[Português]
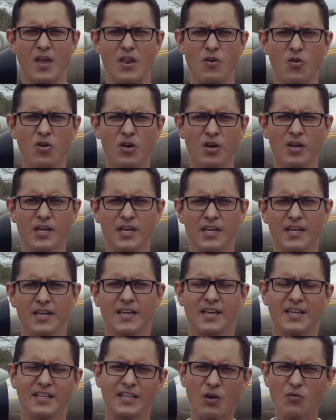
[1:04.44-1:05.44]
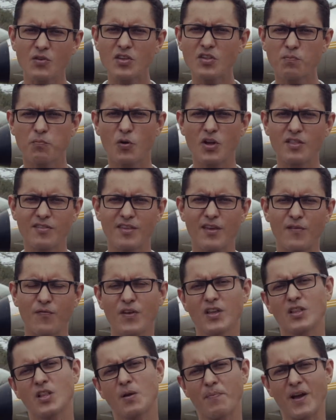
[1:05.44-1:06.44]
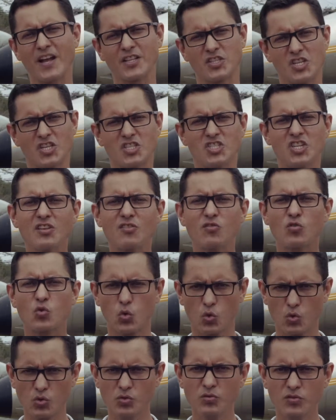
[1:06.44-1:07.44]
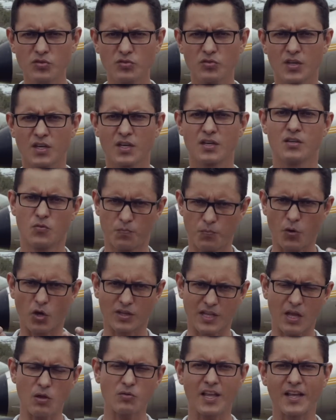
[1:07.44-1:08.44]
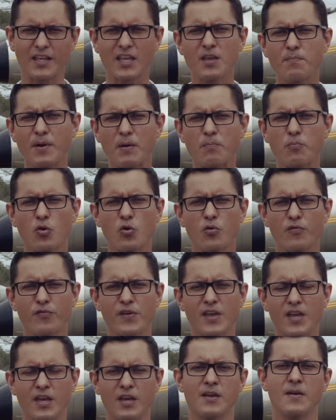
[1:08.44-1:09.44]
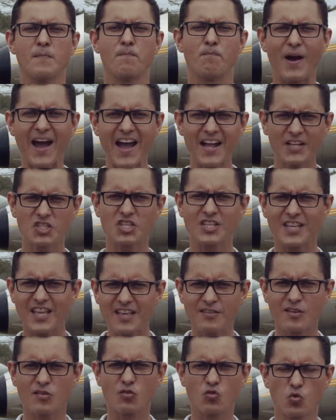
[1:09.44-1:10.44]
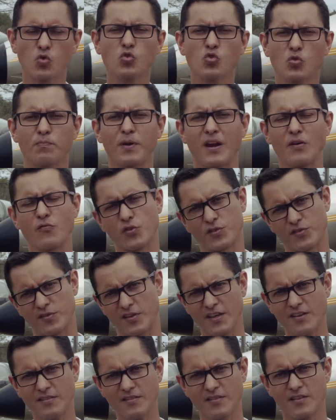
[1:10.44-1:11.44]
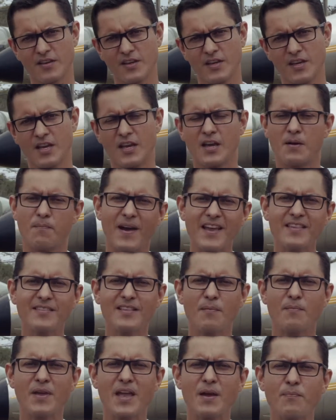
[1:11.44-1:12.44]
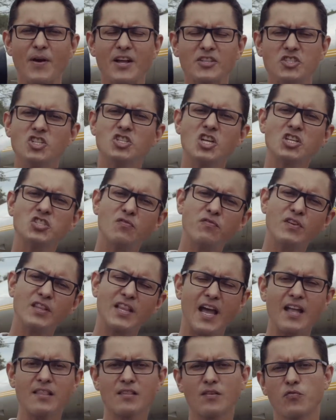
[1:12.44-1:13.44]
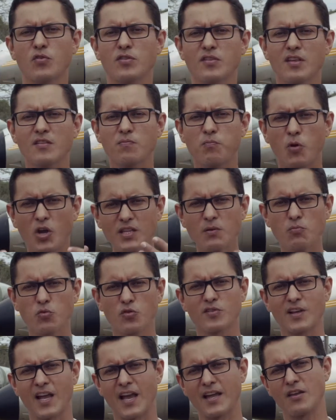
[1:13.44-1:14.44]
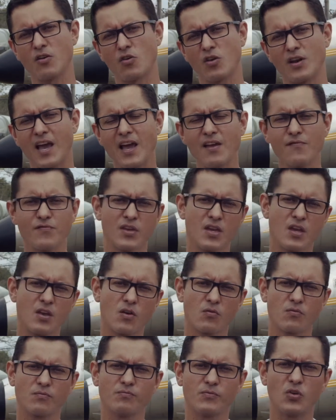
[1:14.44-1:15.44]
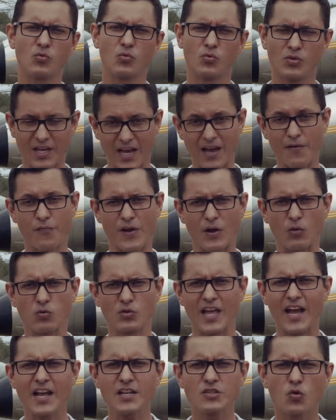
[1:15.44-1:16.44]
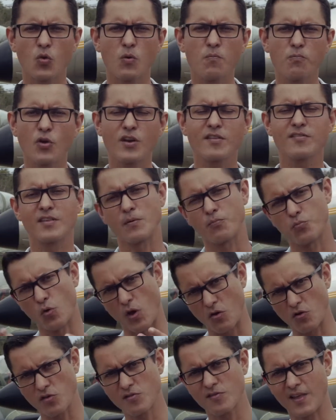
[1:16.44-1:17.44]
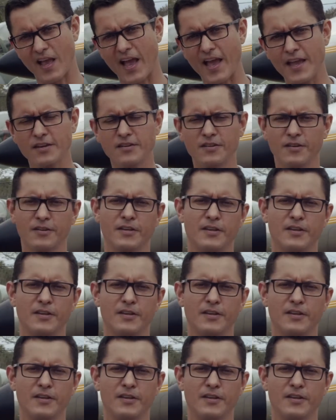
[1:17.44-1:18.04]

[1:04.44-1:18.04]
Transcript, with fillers: melhor. Então isso pode ser feito a partir de estudos, e o portal está aqui para prover parte desse estudo para vocês mas também a partir de atividades que vocês podem buscar na aeronave, no, na faculdade, como por exemplo o aerodesign,